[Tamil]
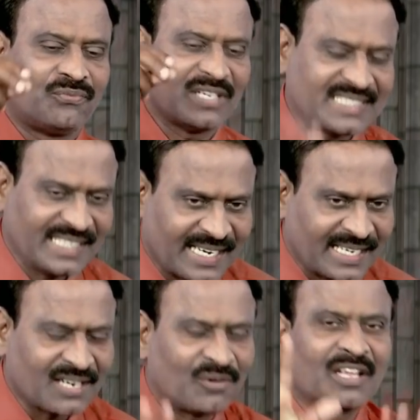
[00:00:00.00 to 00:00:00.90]
ஃபர்ஸ்ட்
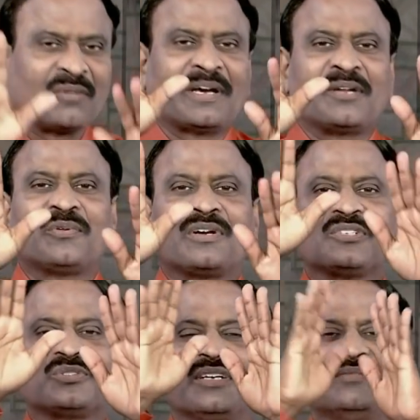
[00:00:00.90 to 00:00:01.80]
இறங்குறவங்களுக்கு
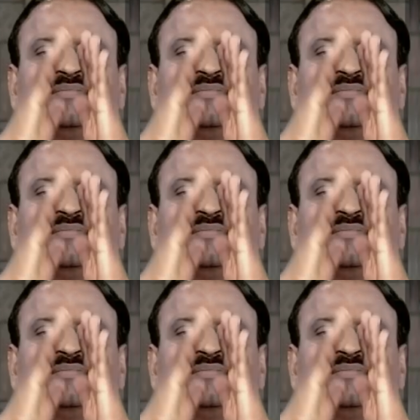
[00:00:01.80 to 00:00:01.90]
பரிபூர்ண சுகம்